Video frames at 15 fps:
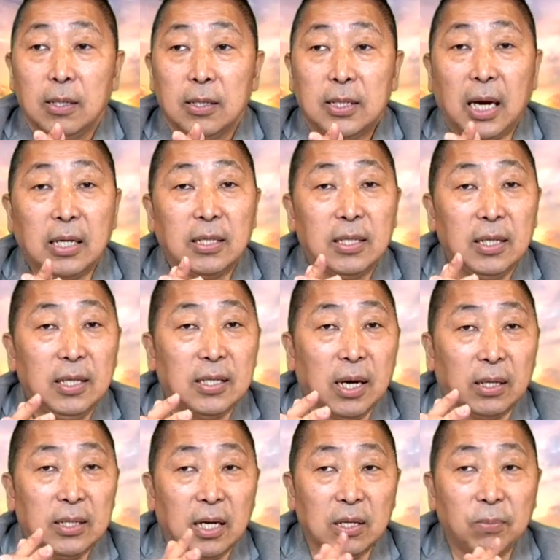上一次议
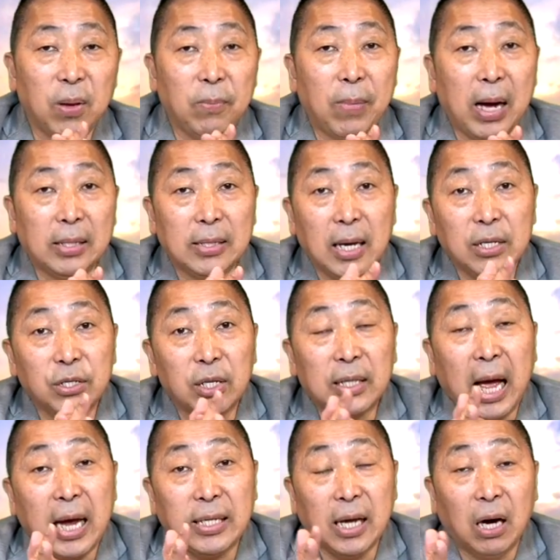场这样的被霸占是
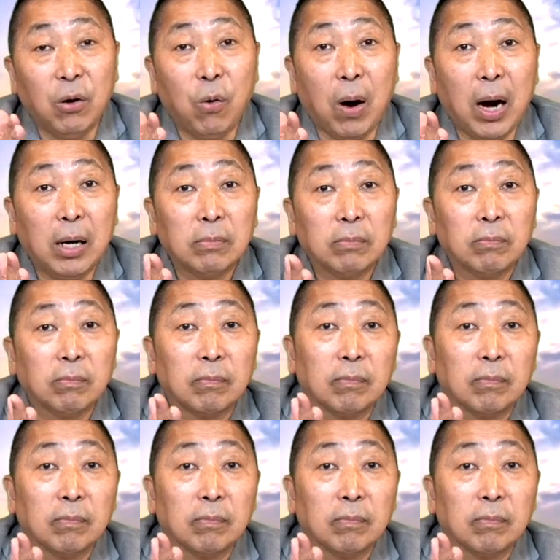太阳花。